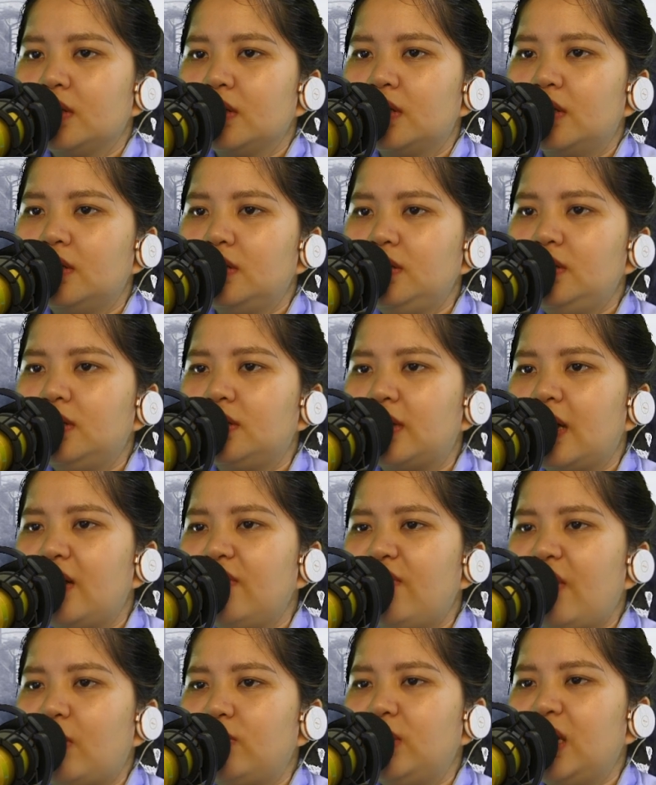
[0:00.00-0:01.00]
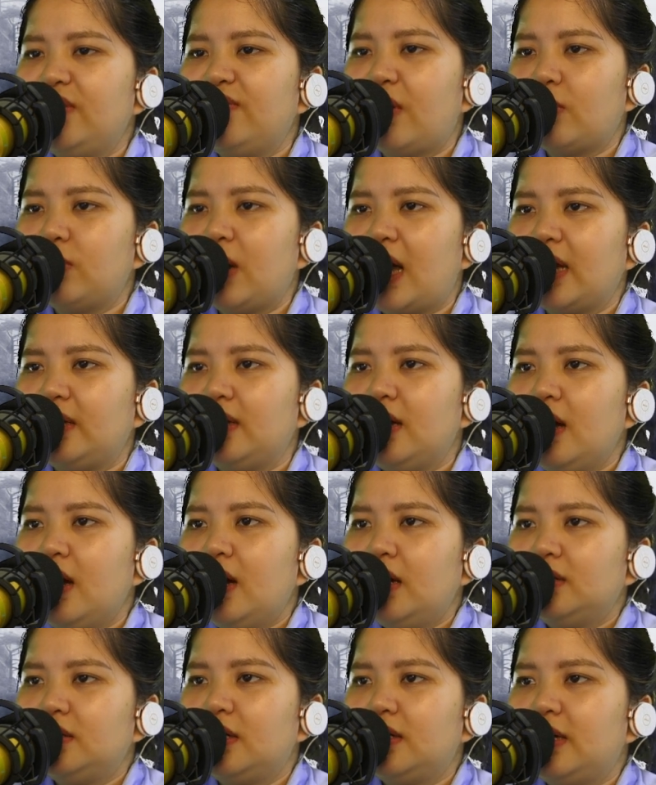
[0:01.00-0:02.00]
Cứ như thế vòng đi vòng lại
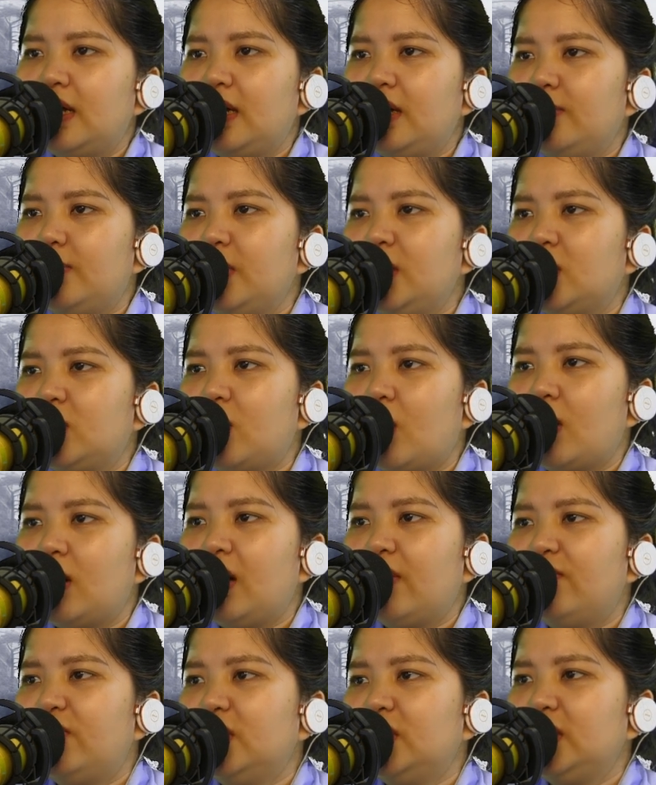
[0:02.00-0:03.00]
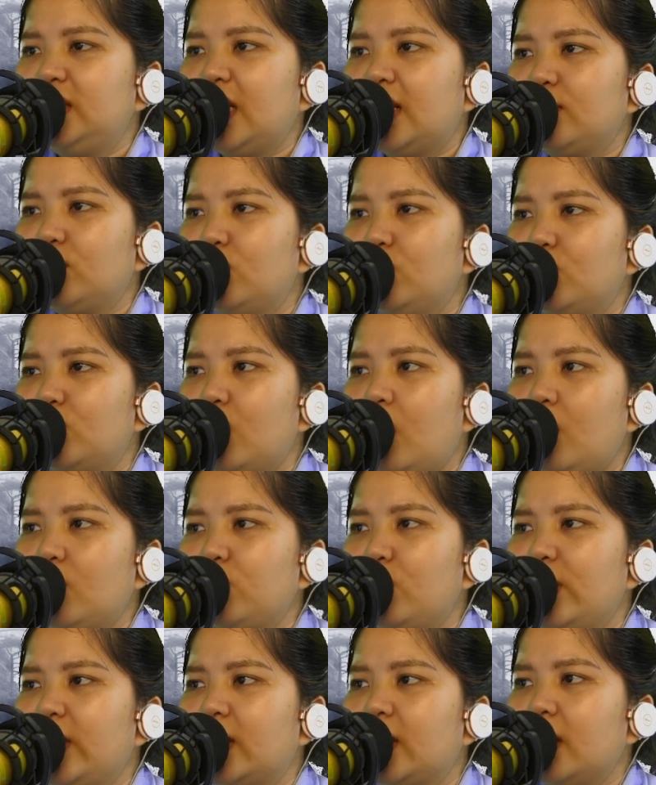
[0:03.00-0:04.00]
Nơi đây mới được gọi là vườn chăn nuôi của
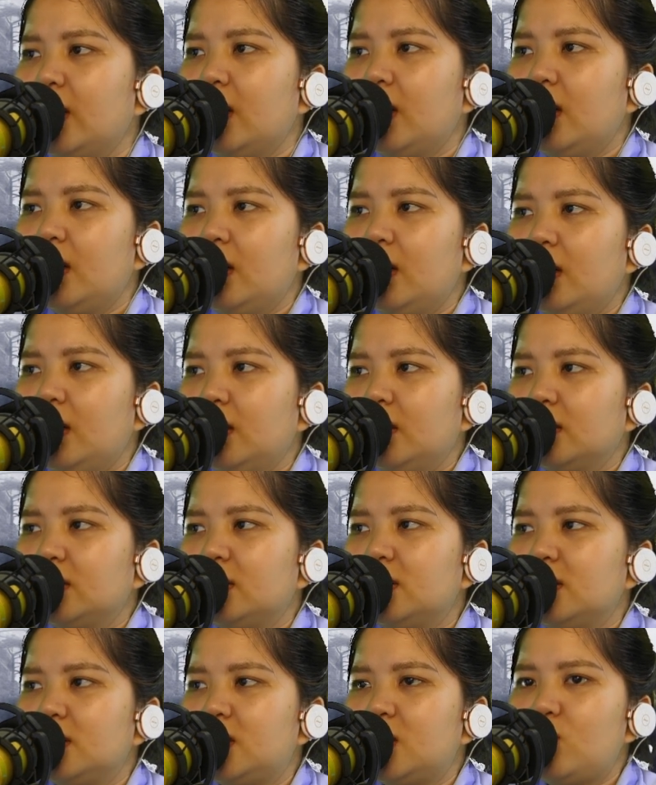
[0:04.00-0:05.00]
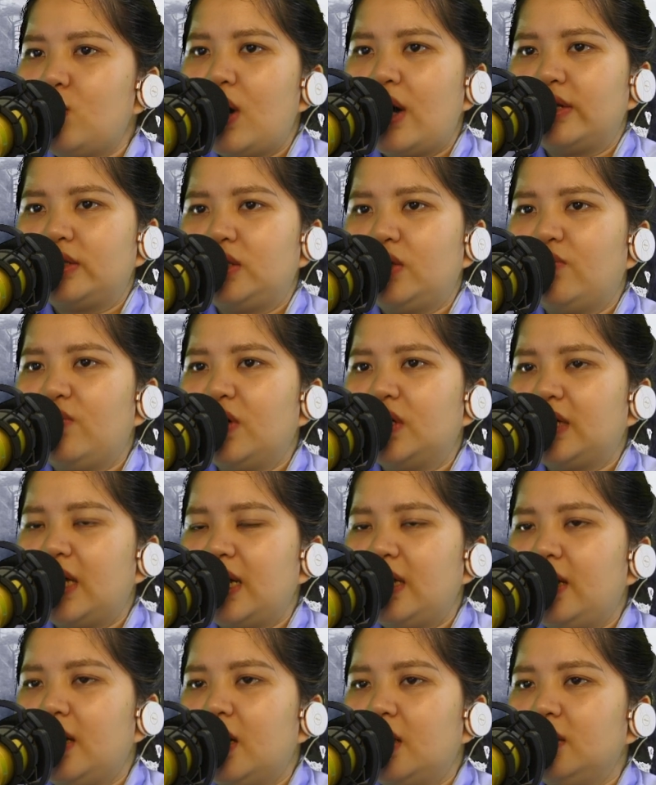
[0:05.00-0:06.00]
Hồng Nguyệt Người sinh hoạt trong vực
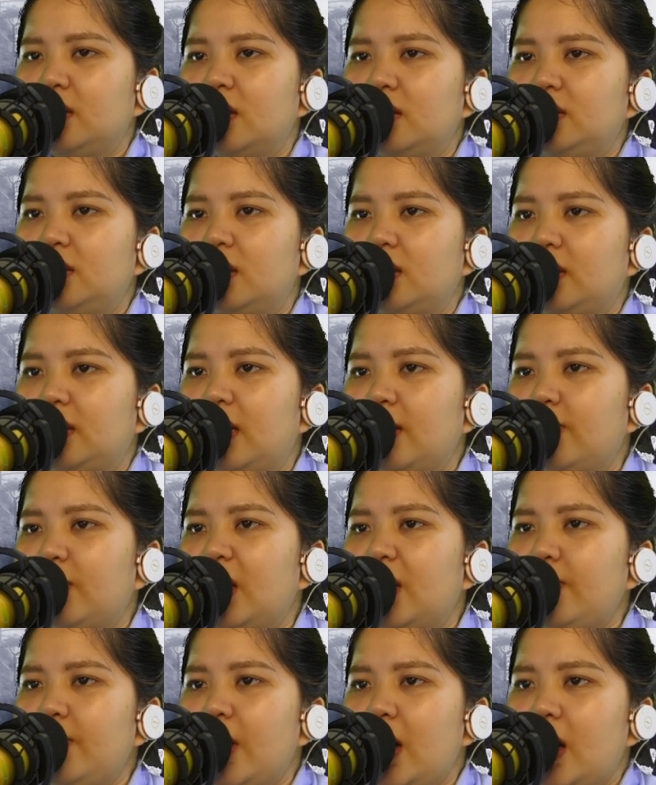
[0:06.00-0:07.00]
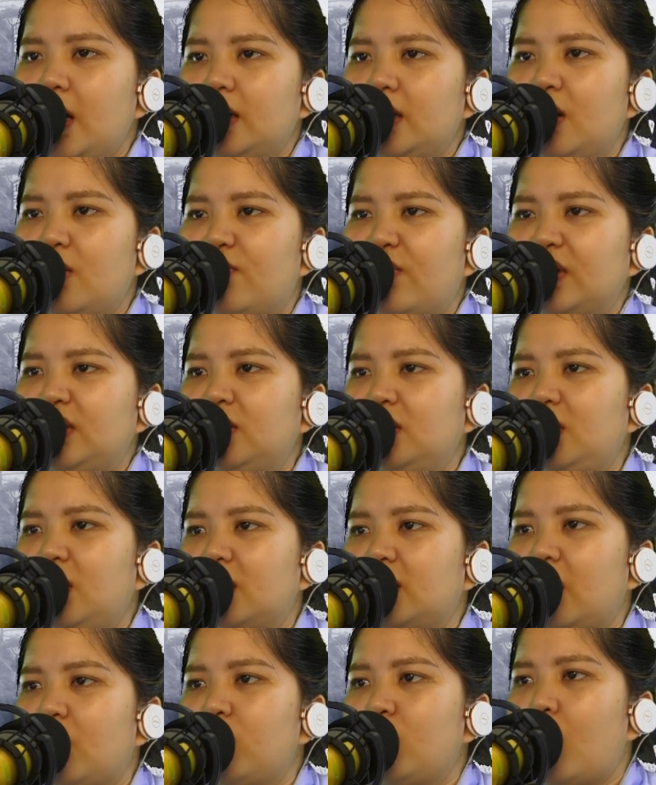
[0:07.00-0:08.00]
này Đời đời kiếp kiếp đều phải thừa
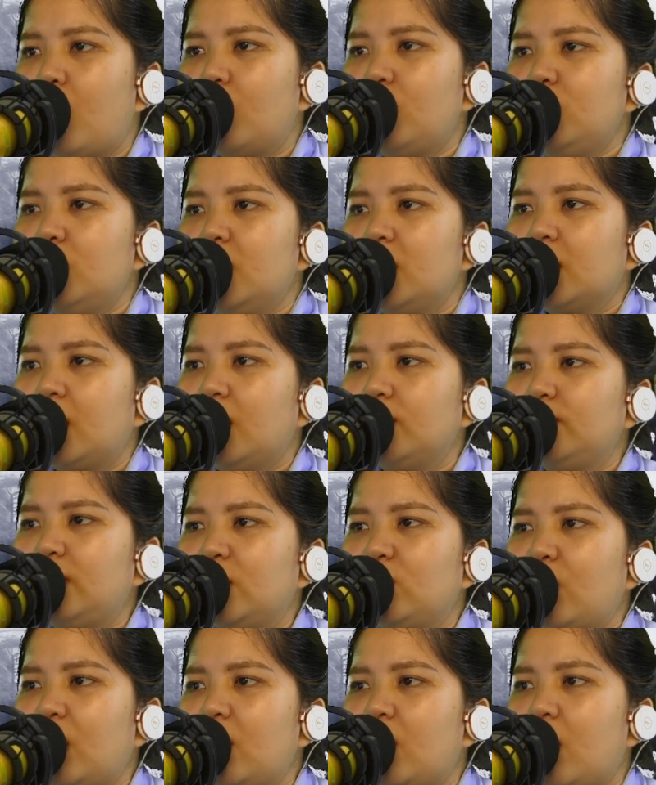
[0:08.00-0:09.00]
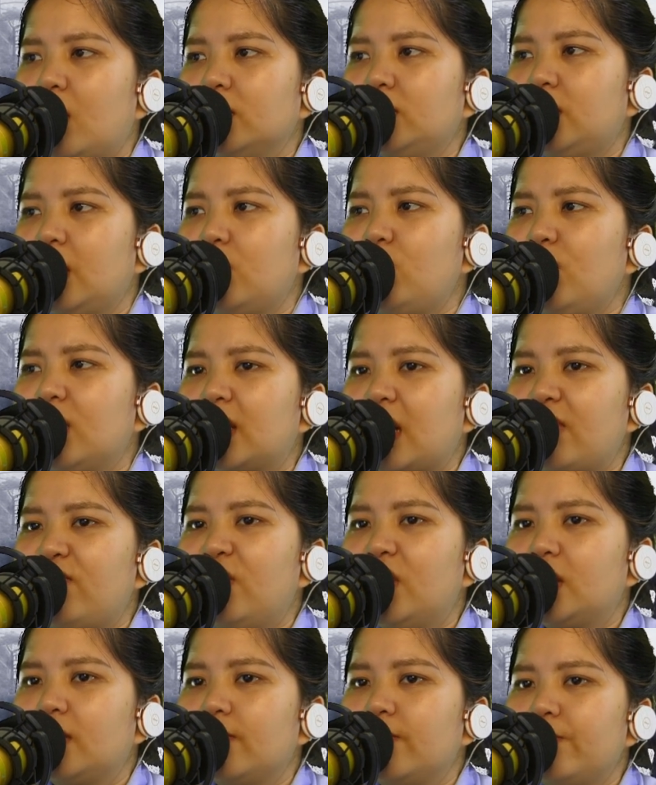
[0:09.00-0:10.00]
nhận đau khổ Không thể thoát khỏi tế nguyệt đại
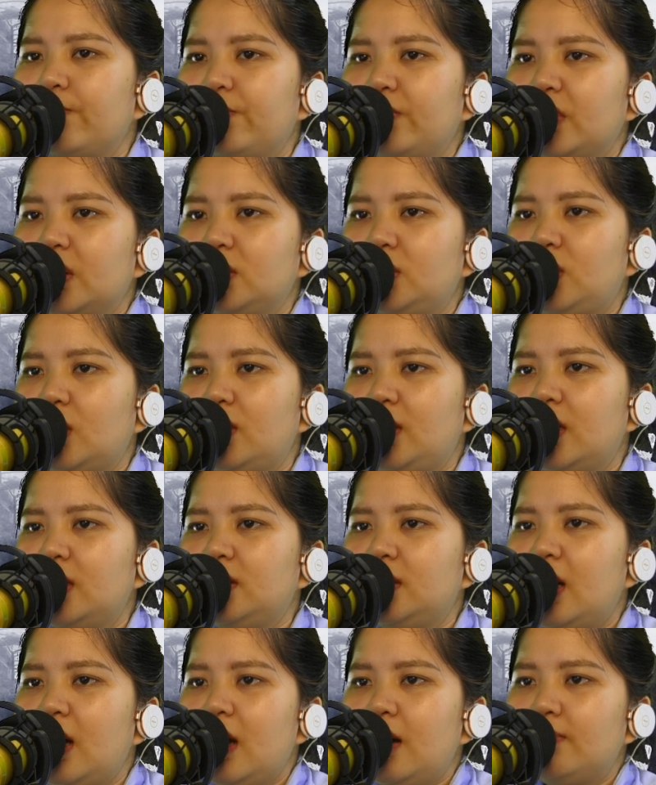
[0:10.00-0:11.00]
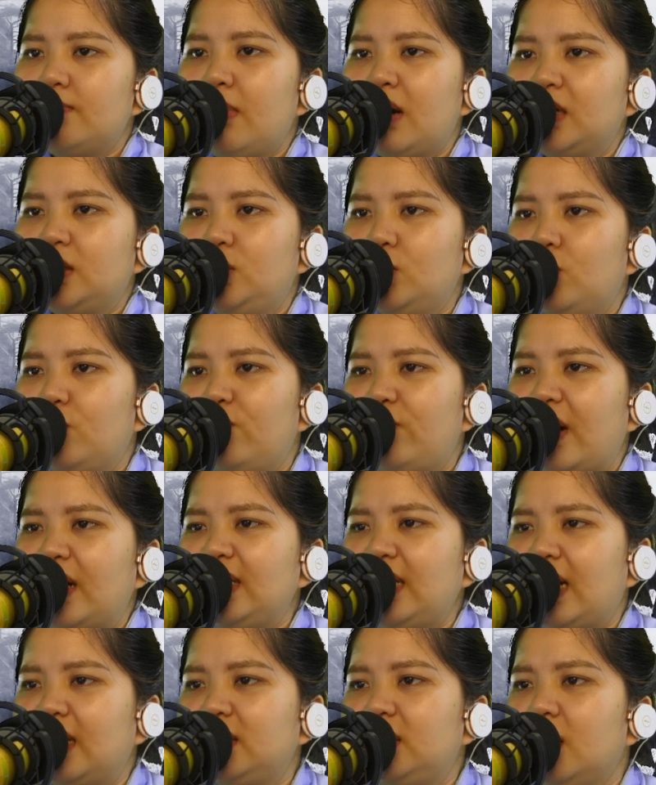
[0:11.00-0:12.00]
vực Cho nên mặc dù
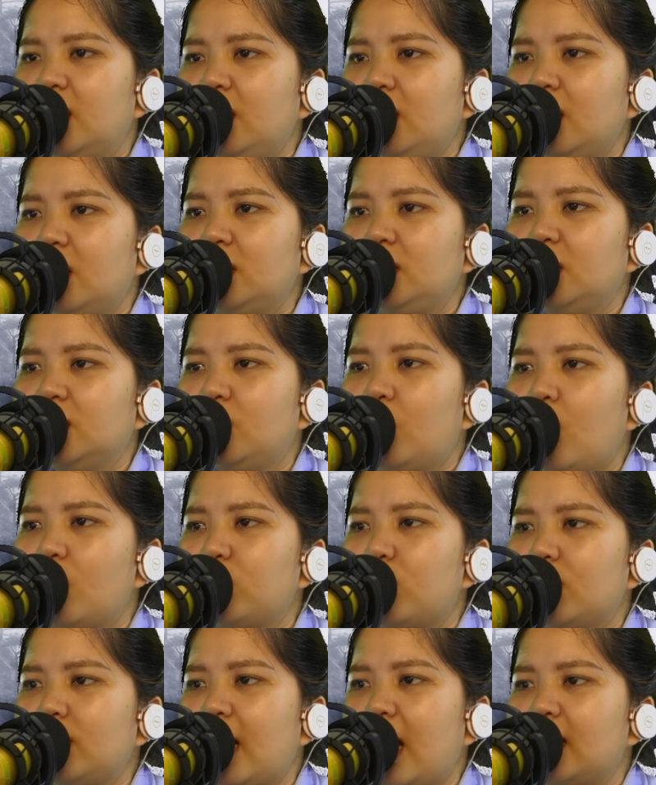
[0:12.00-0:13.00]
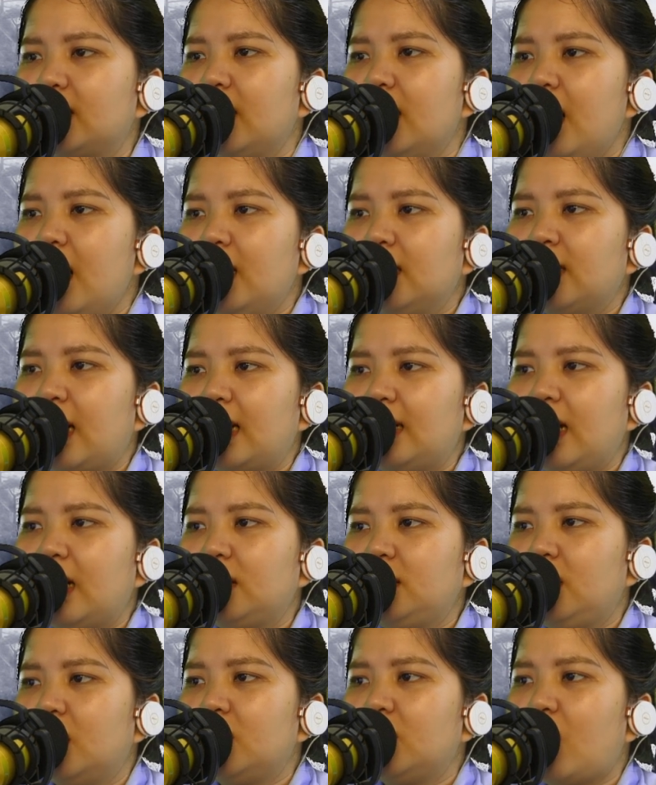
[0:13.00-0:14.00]
phán dạng chết Nhưng hồn của nàng khả
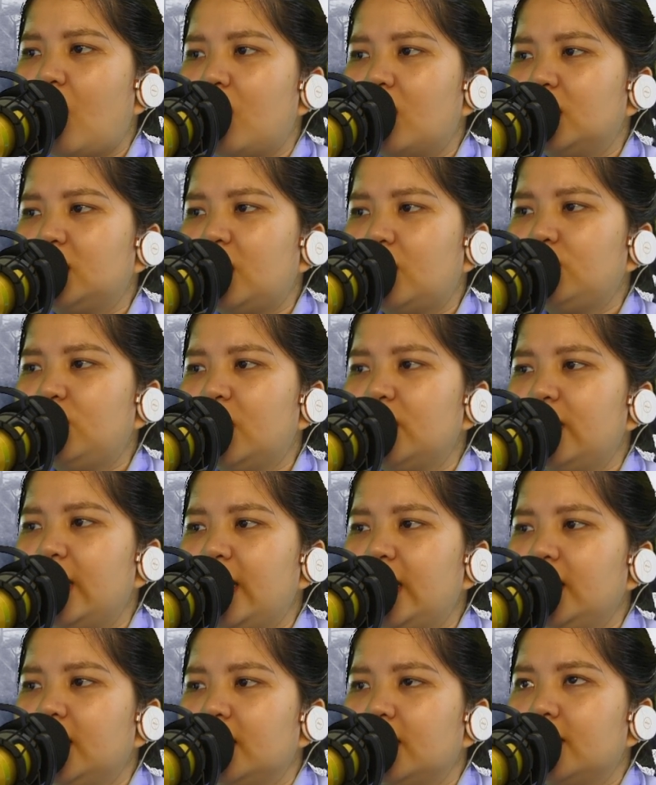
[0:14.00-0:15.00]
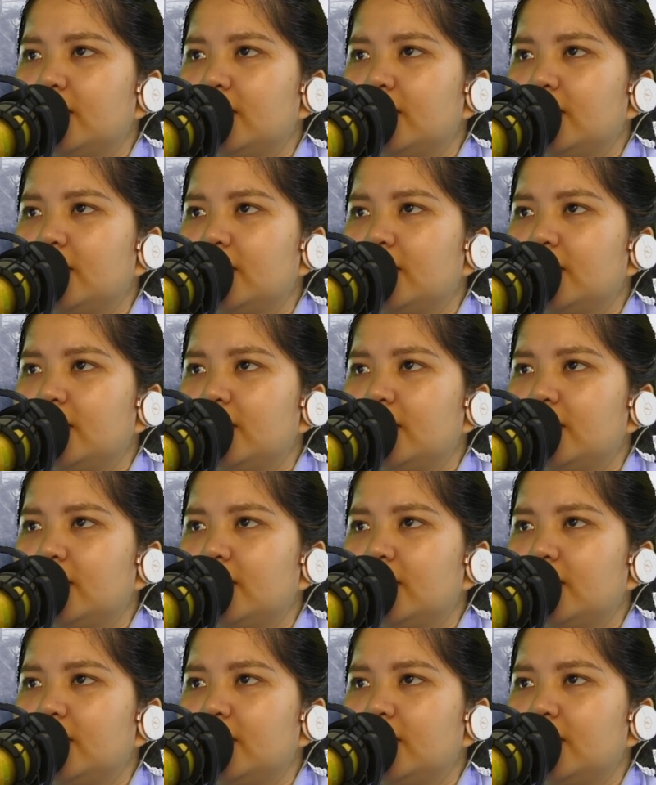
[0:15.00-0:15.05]
năng vẫn còn ở trong thường điện